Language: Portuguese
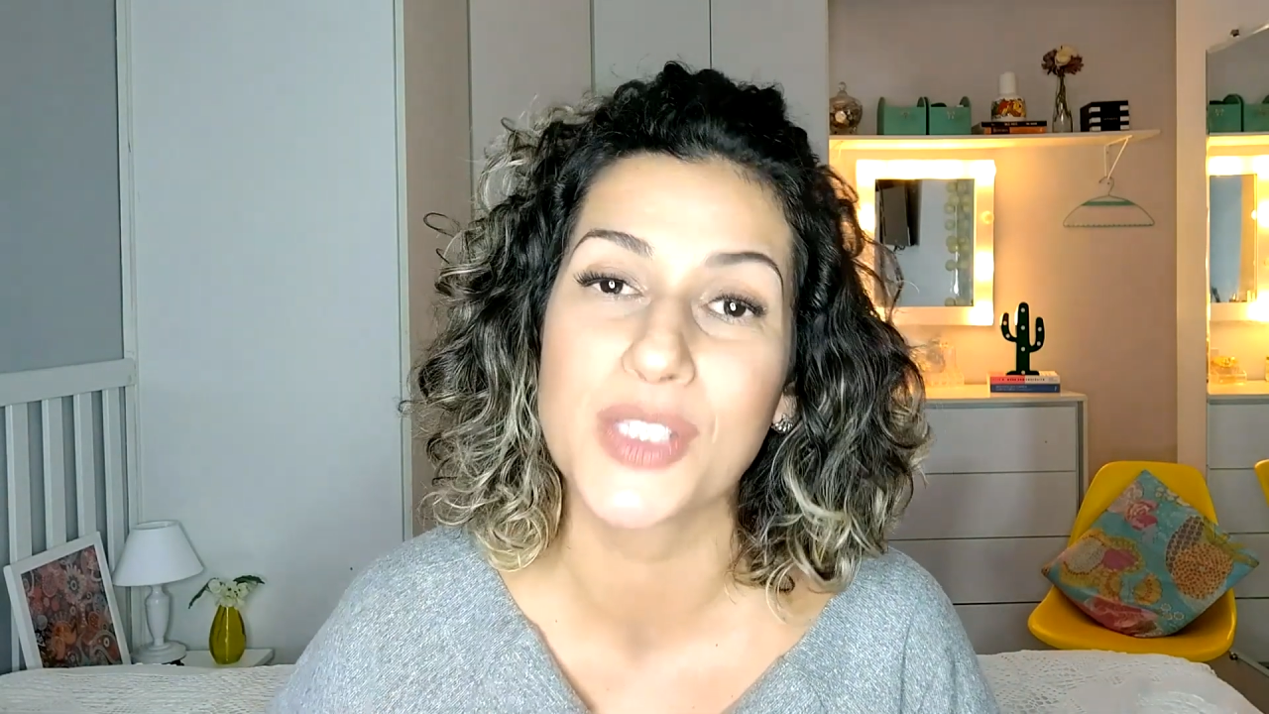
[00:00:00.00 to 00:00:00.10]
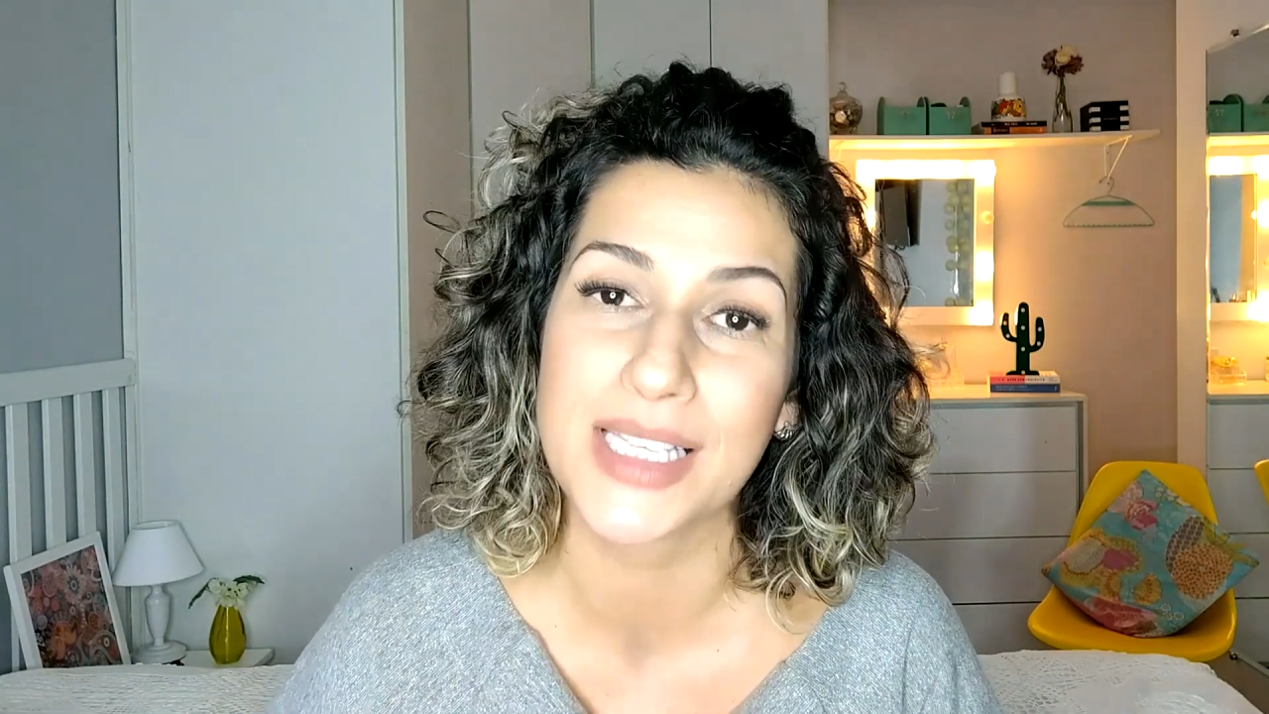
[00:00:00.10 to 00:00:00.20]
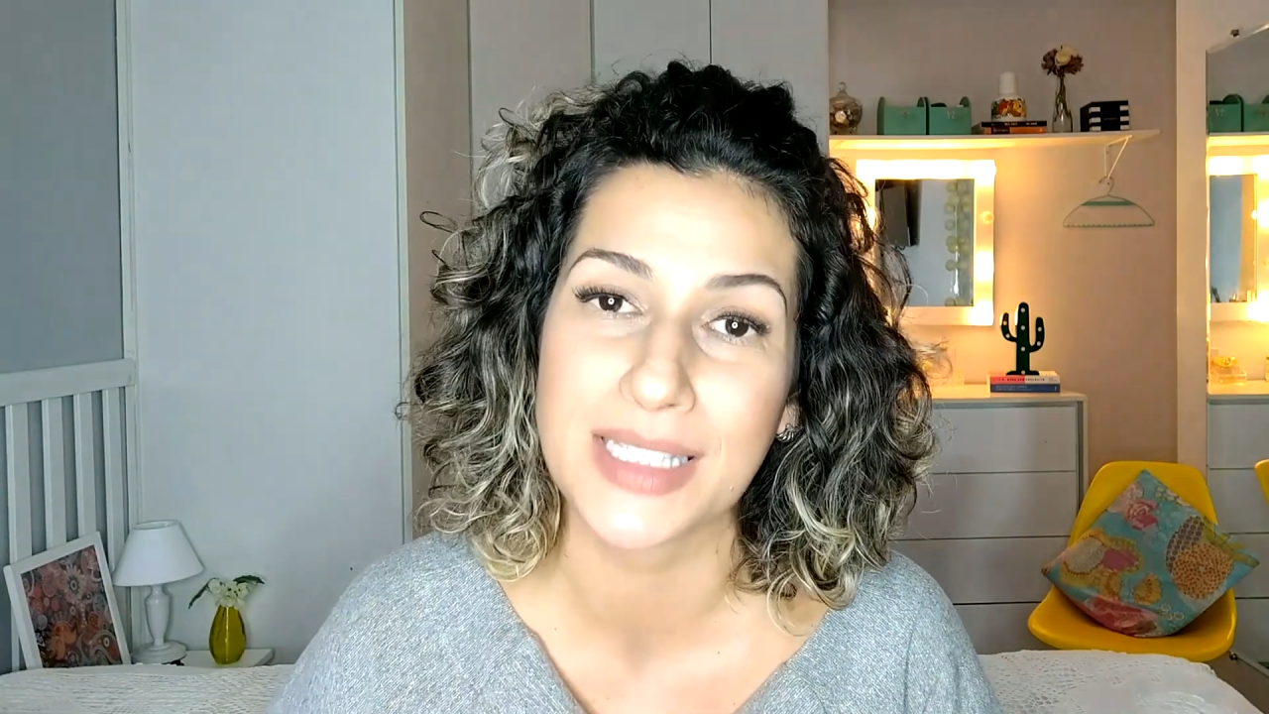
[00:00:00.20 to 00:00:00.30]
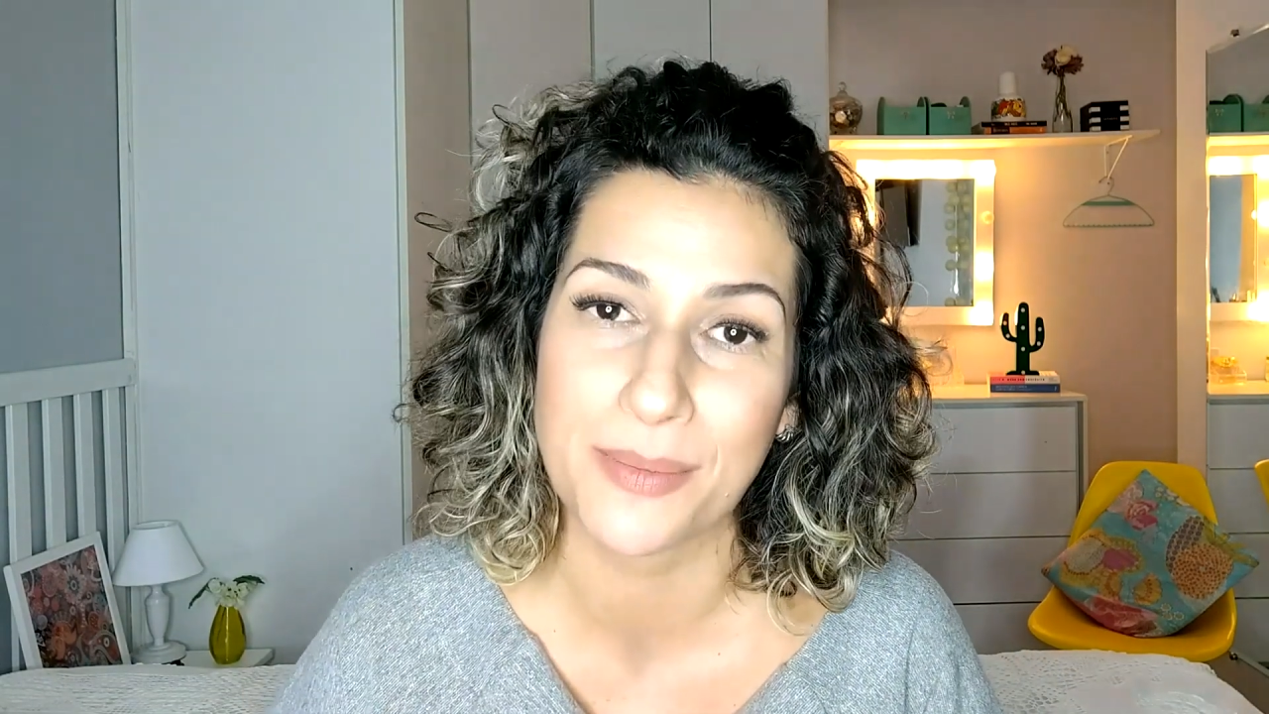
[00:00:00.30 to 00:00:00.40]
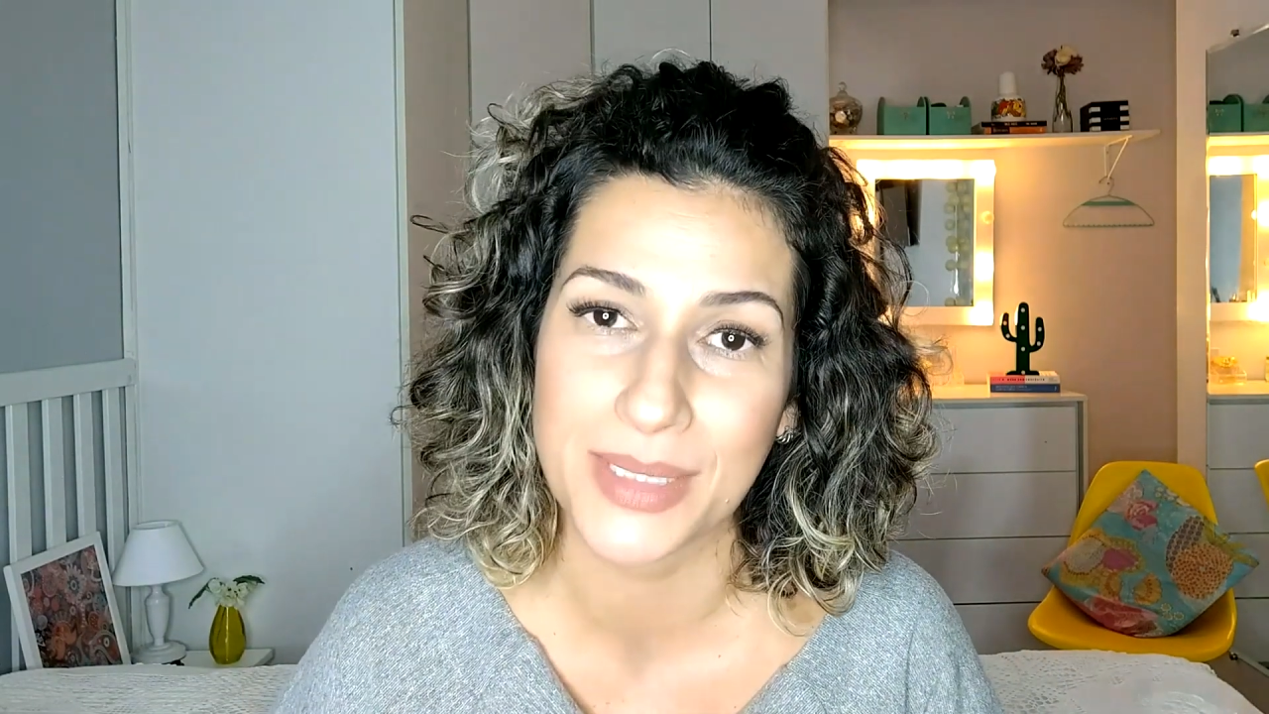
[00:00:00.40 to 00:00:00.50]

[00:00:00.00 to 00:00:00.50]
você está